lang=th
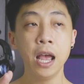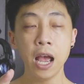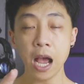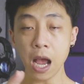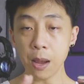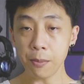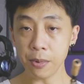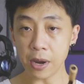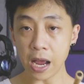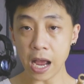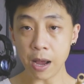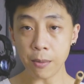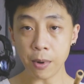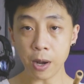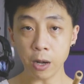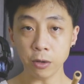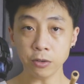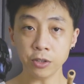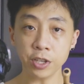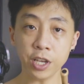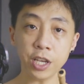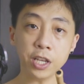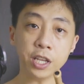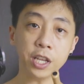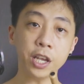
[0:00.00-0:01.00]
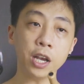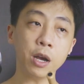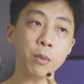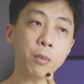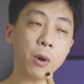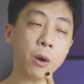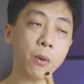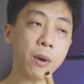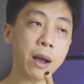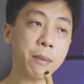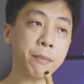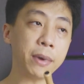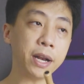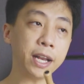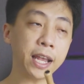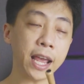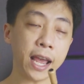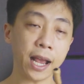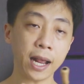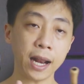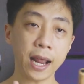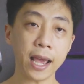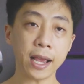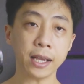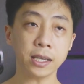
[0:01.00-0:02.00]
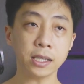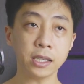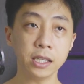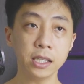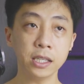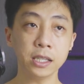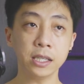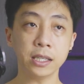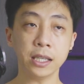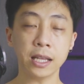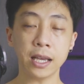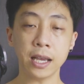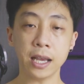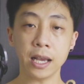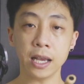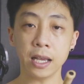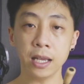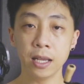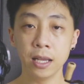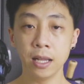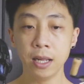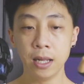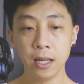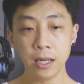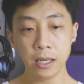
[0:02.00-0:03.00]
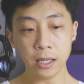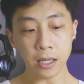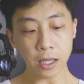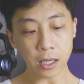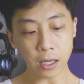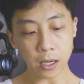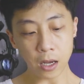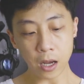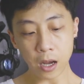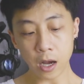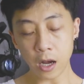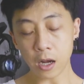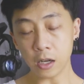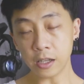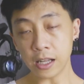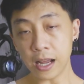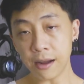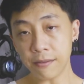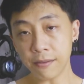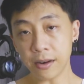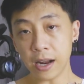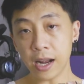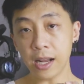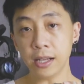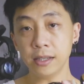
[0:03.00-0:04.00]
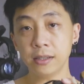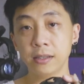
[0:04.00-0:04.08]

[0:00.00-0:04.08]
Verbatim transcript: ไฮเปอร์อาร์คฮาวซิ่งที่เขาบอกว่ามันแข็งแรงขึ้นนะฮะแล้วก็ทับคัต